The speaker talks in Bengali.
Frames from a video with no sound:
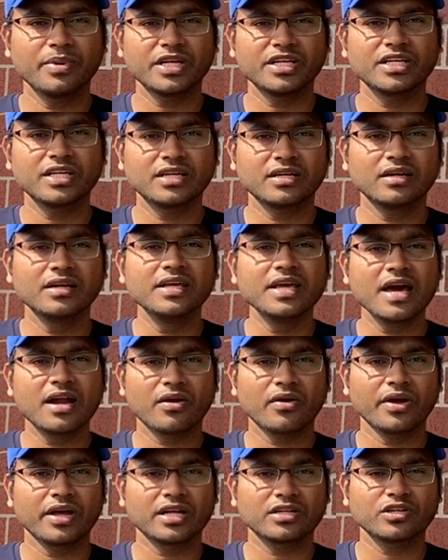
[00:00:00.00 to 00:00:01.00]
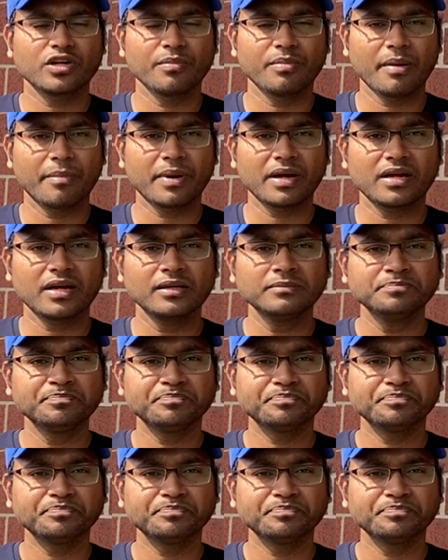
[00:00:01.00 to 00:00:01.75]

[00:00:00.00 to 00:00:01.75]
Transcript: বেশি ক্লিয়ার হয় আসলে ব্যাপারটা